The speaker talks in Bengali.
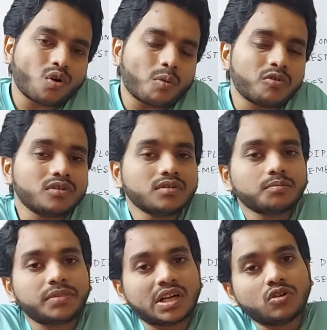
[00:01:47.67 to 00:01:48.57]
কমন
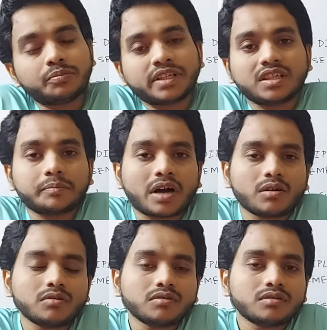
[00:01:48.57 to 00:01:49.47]
পেলেও পেতে
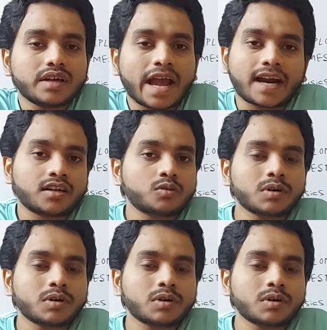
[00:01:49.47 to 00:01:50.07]
পারো একটাও